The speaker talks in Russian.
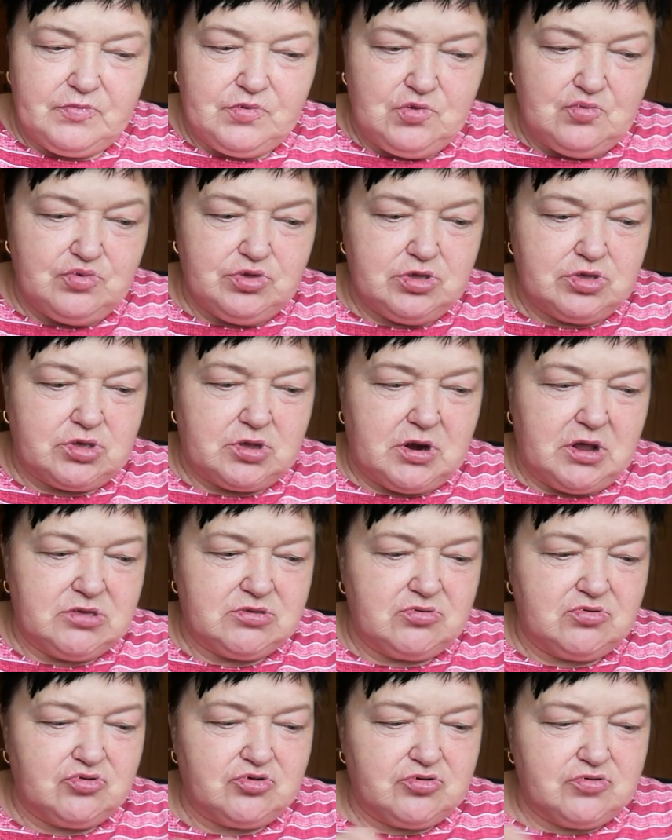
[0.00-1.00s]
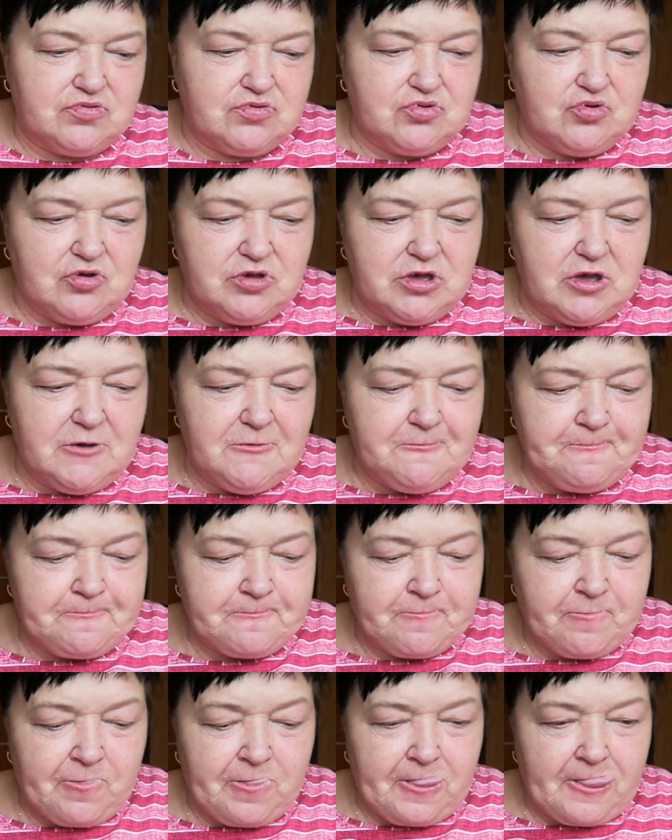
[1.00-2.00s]
Ну, не сразу же все я,
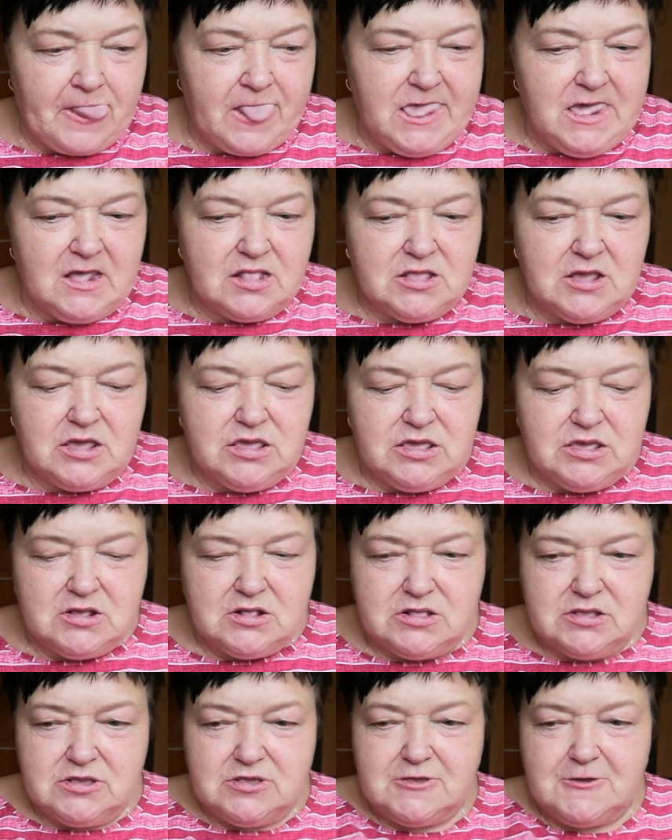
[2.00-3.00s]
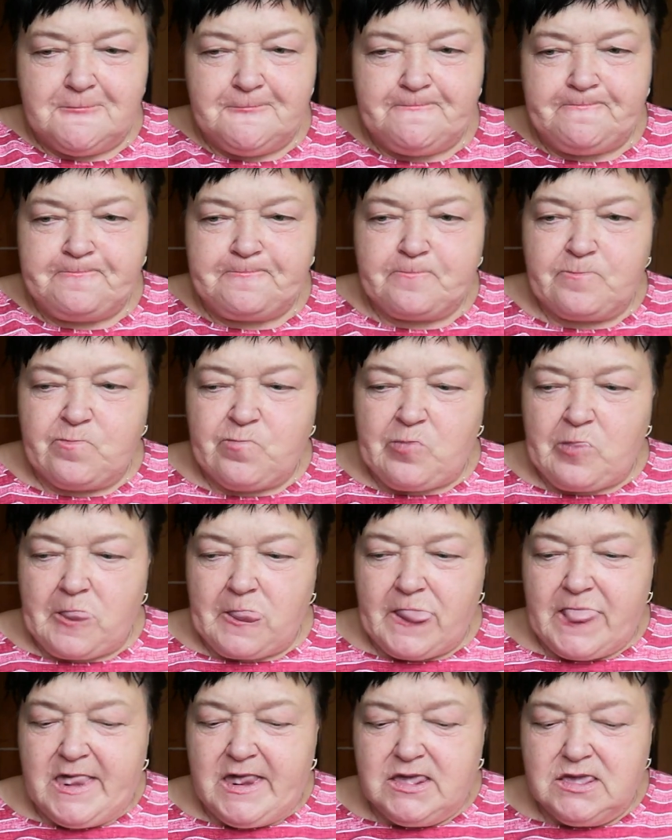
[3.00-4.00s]
я наделась.
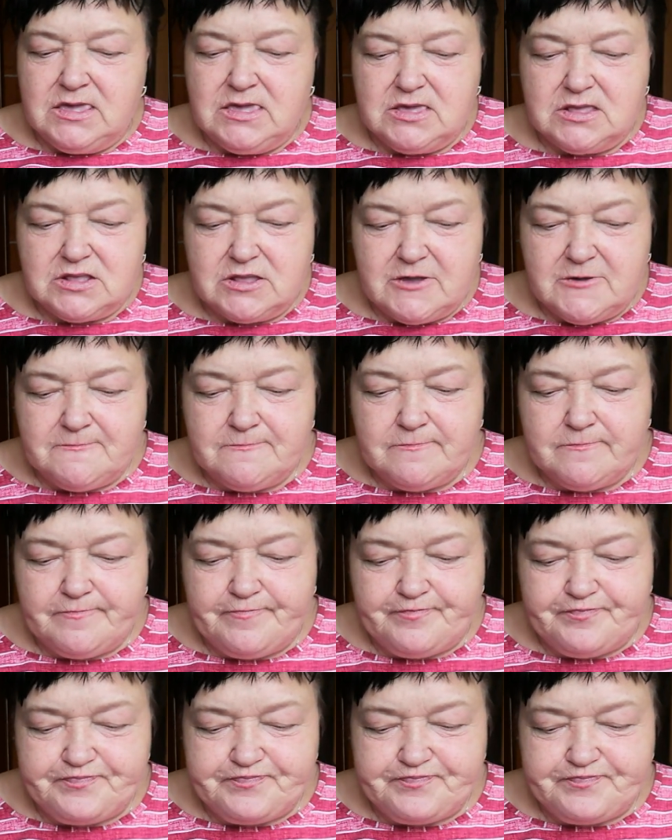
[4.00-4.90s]
И это...